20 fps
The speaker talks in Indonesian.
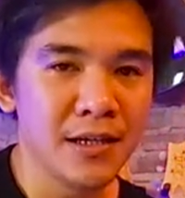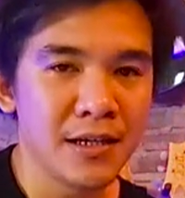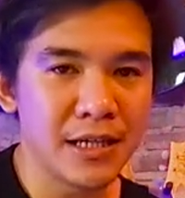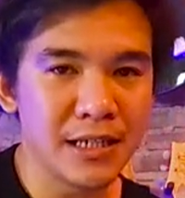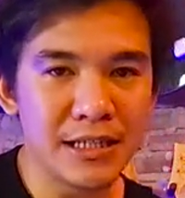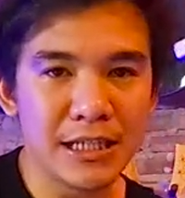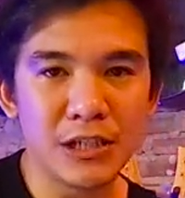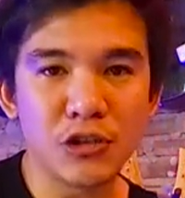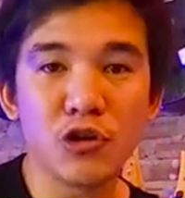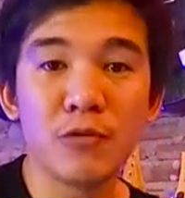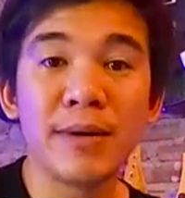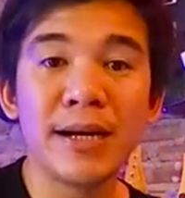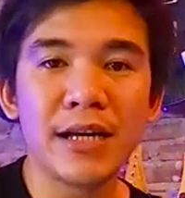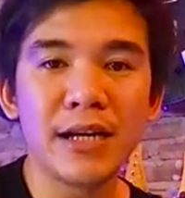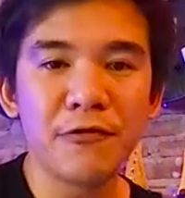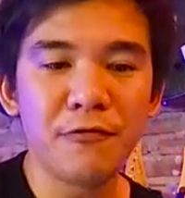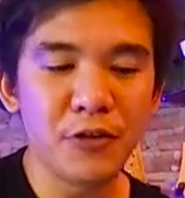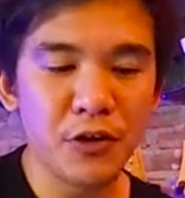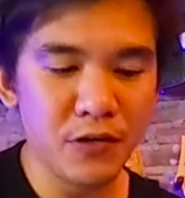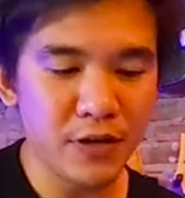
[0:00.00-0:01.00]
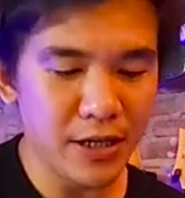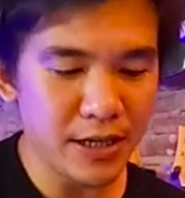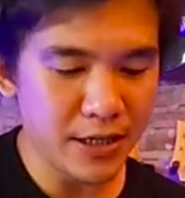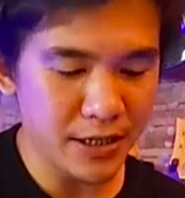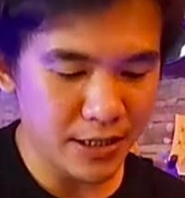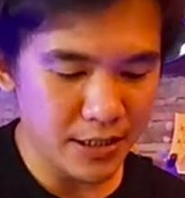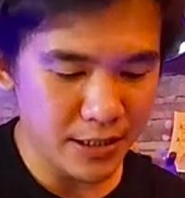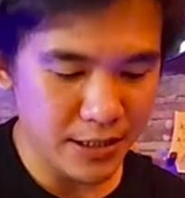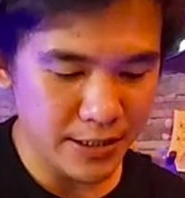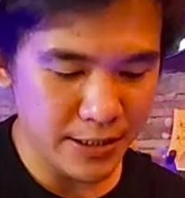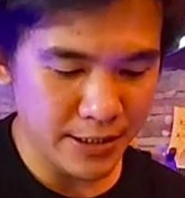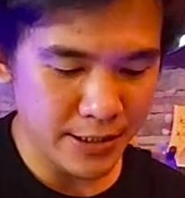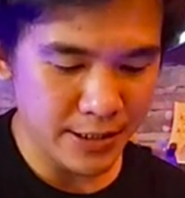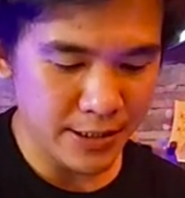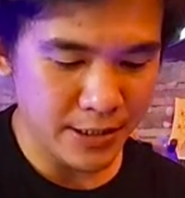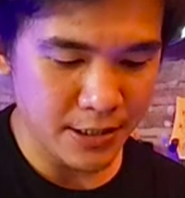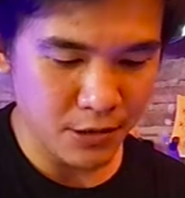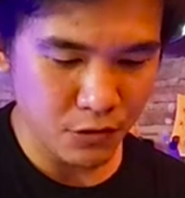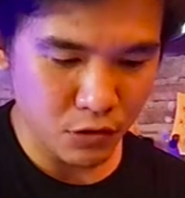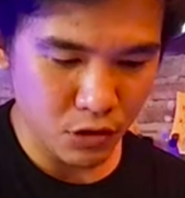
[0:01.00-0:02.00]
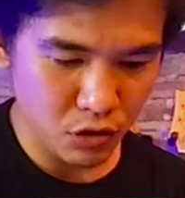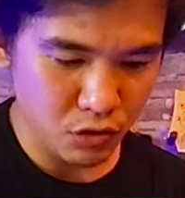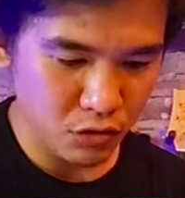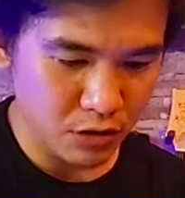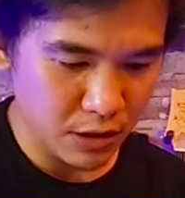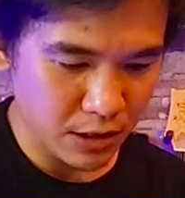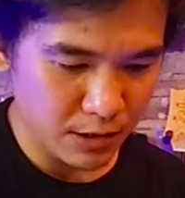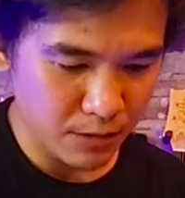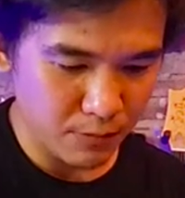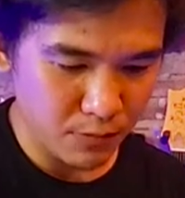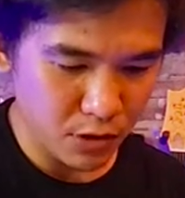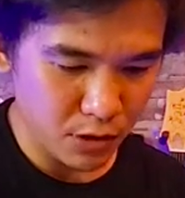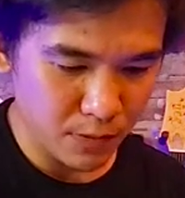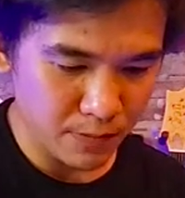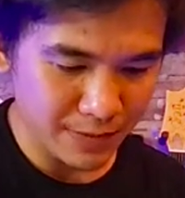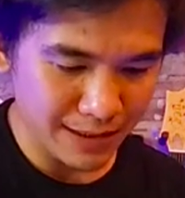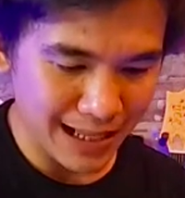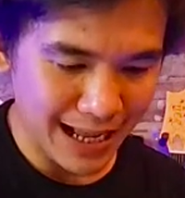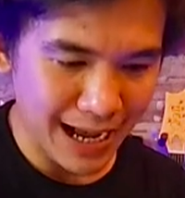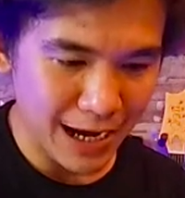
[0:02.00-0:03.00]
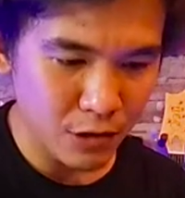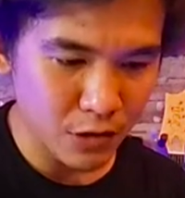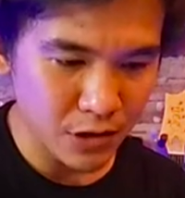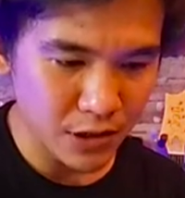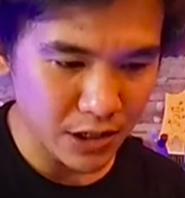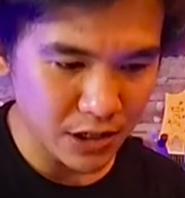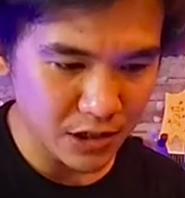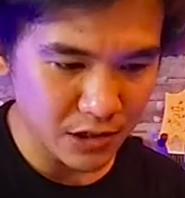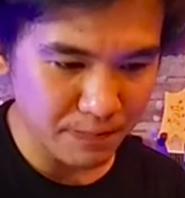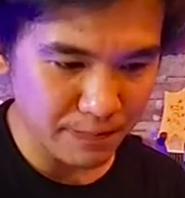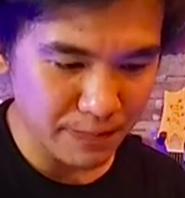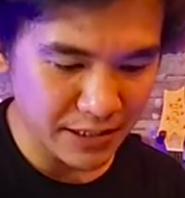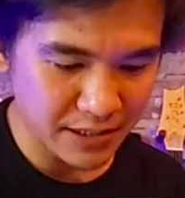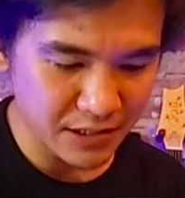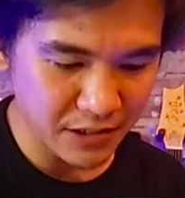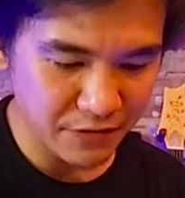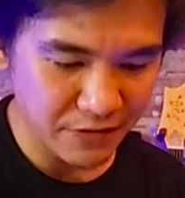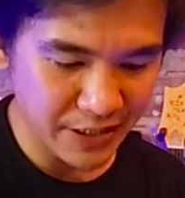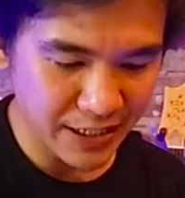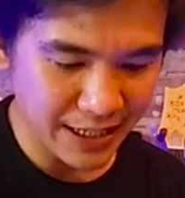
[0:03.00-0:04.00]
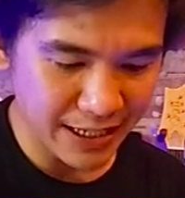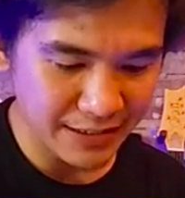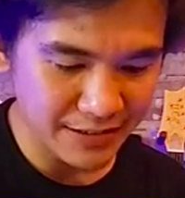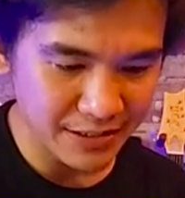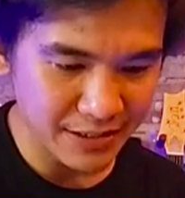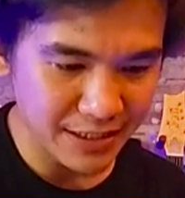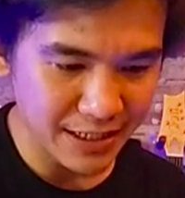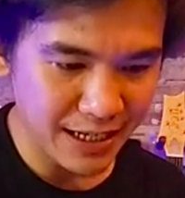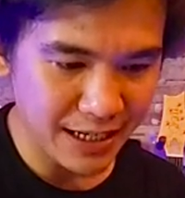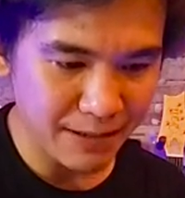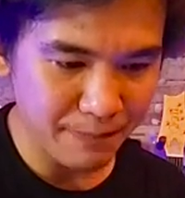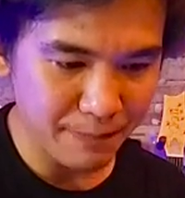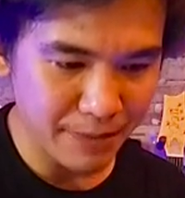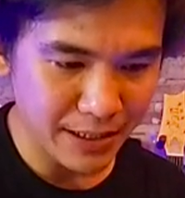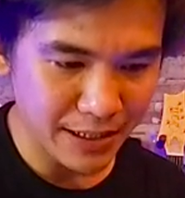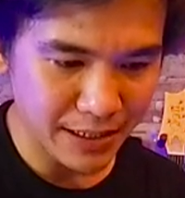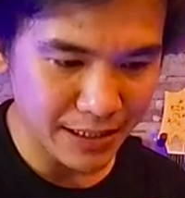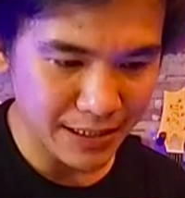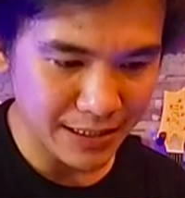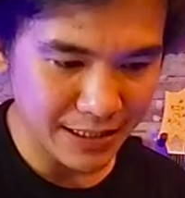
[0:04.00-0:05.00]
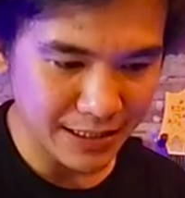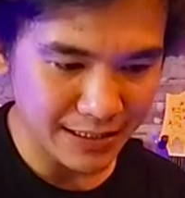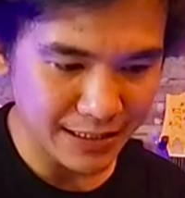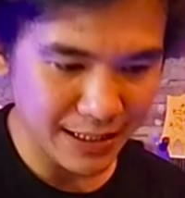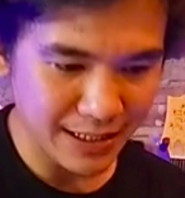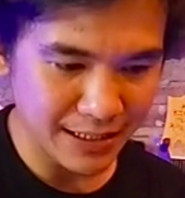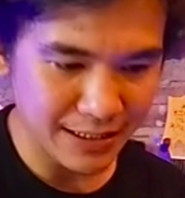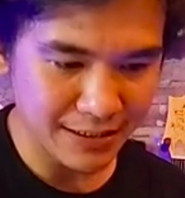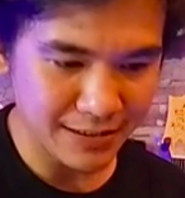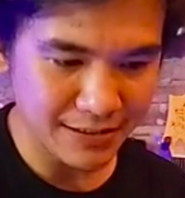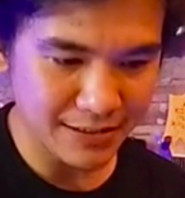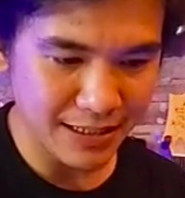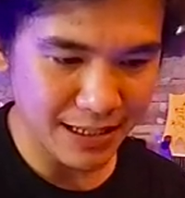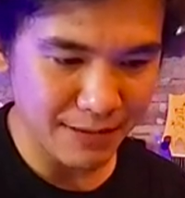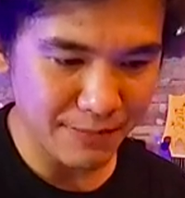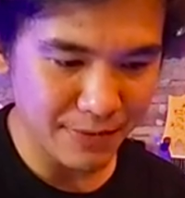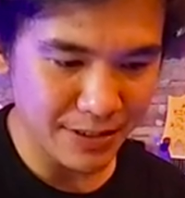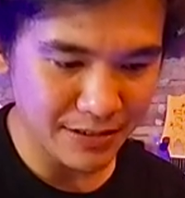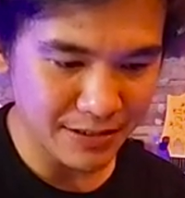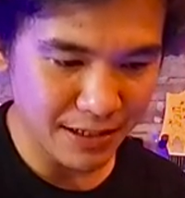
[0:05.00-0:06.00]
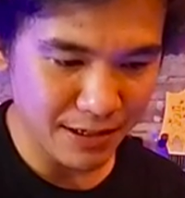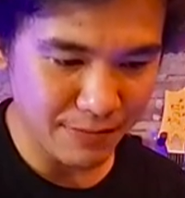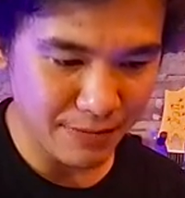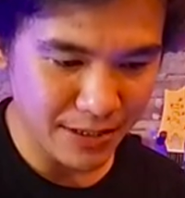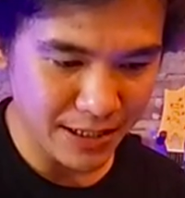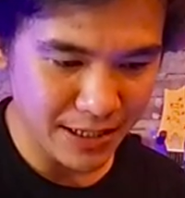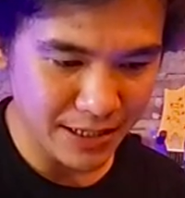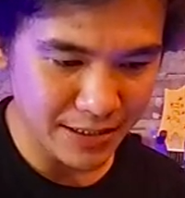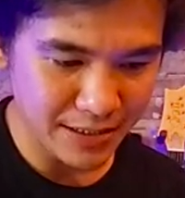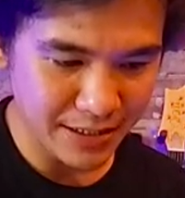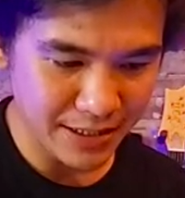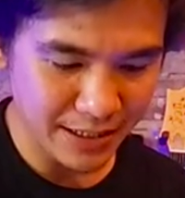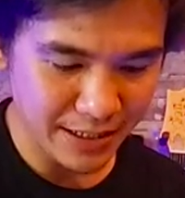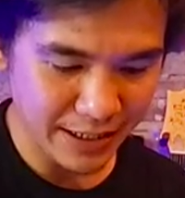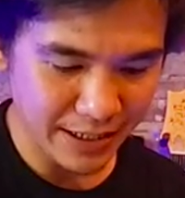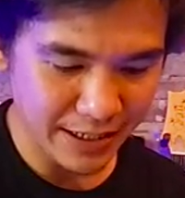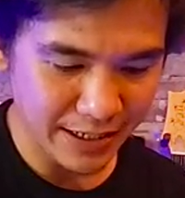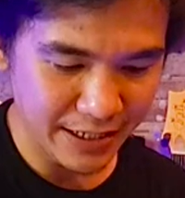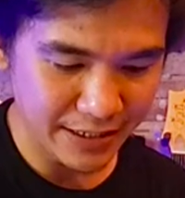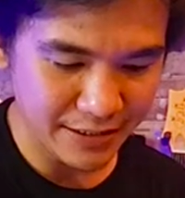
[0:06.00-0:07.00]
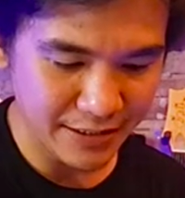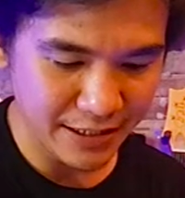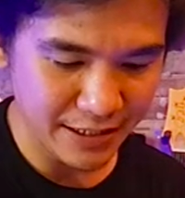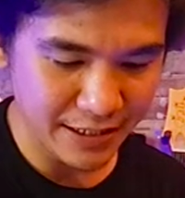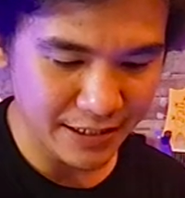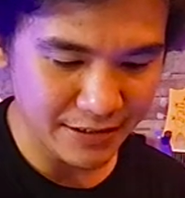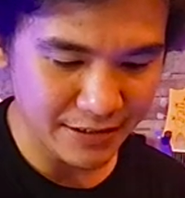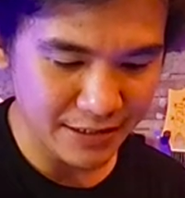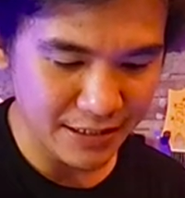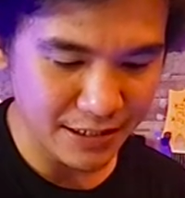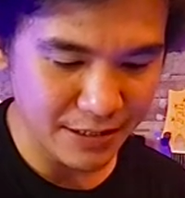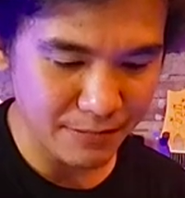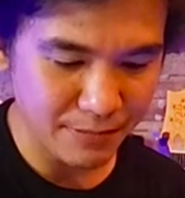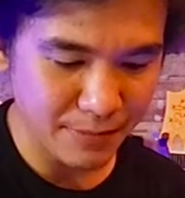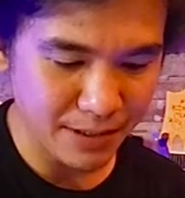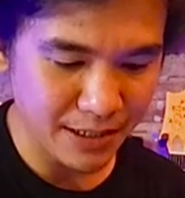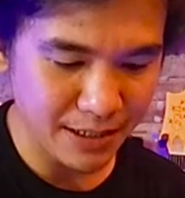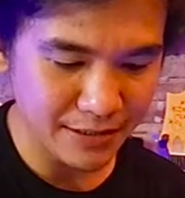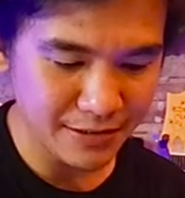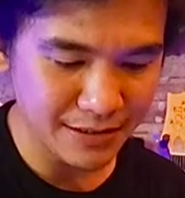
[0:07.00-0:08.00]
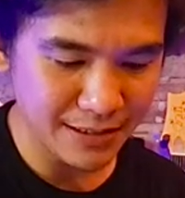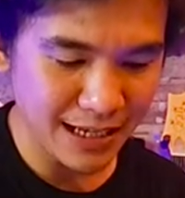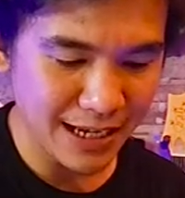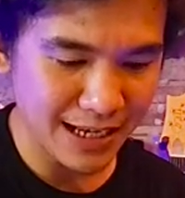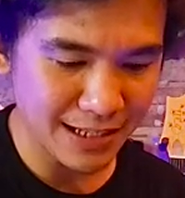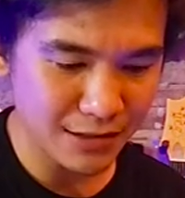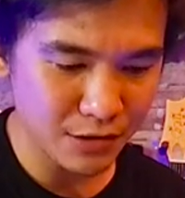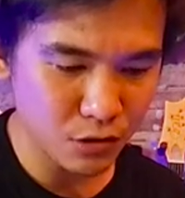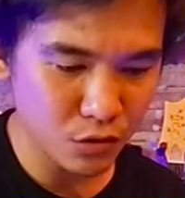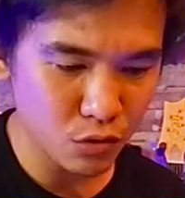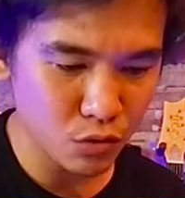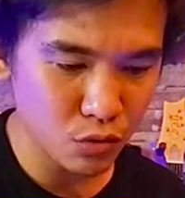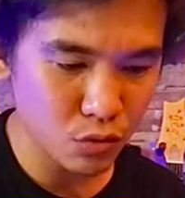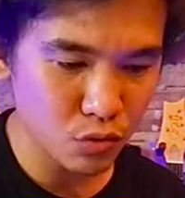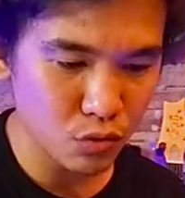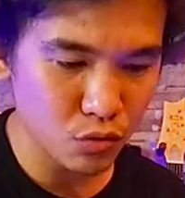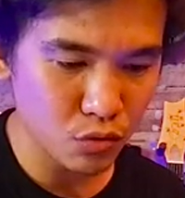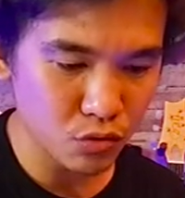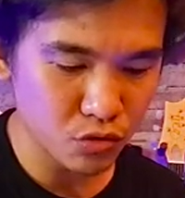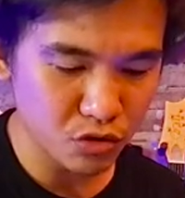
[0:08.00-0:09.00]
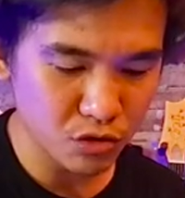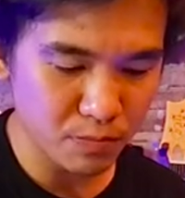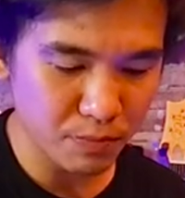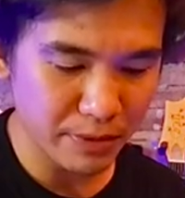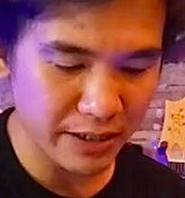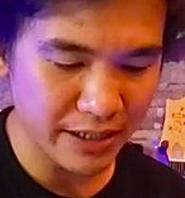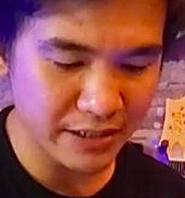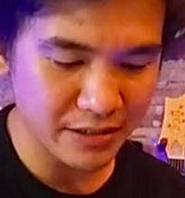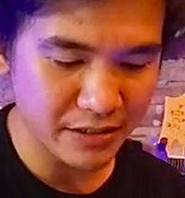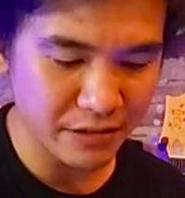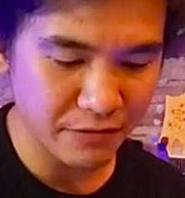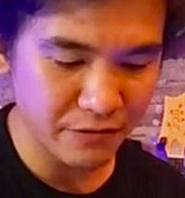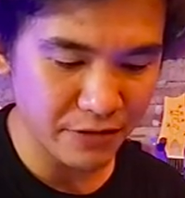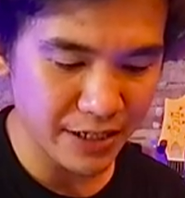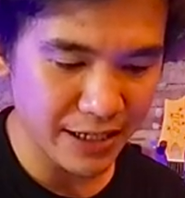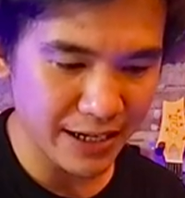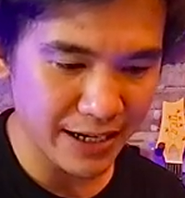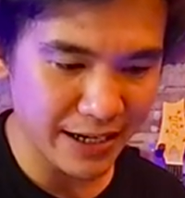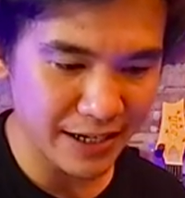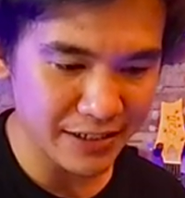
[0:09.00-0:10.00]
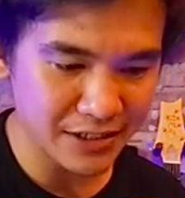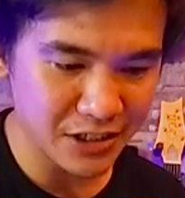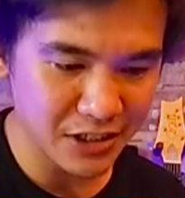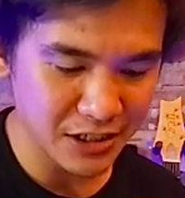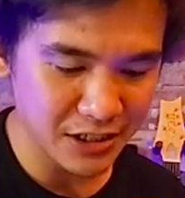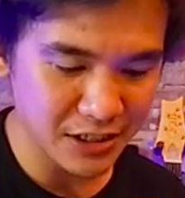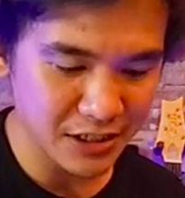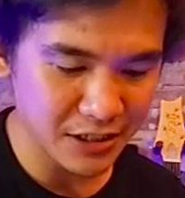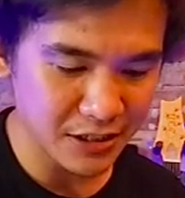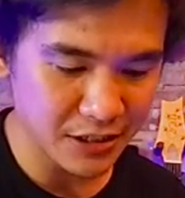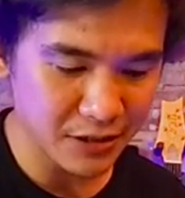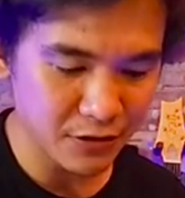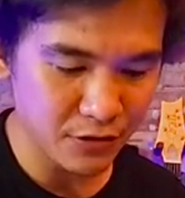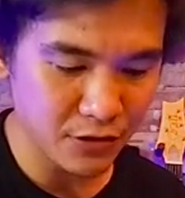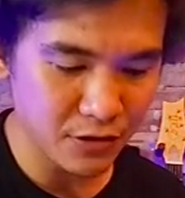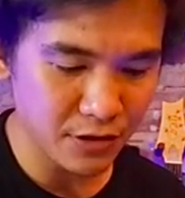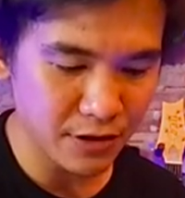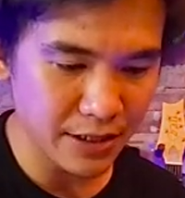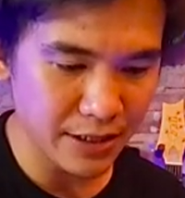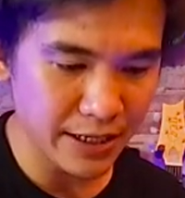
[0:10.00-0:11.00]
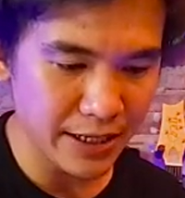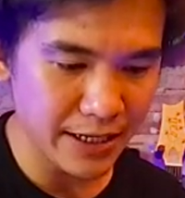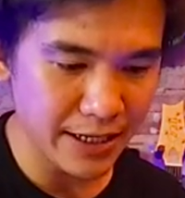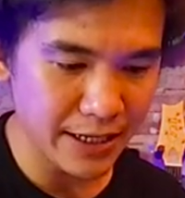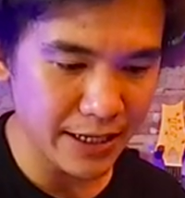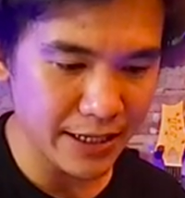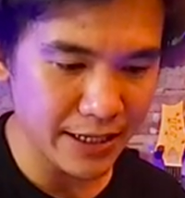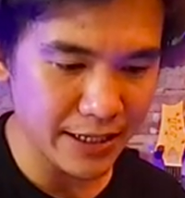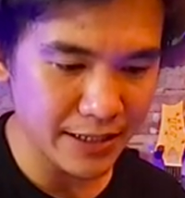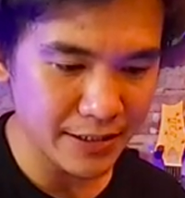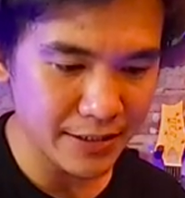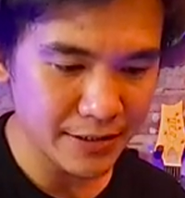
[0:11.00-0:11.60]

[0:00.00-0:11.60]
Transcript: Kita coba review ya. Uh, eh, gue juga belum tahu nih spesifikasinya apa. Kita cari sama-sama aja. SS51 specification. Oke. Okay.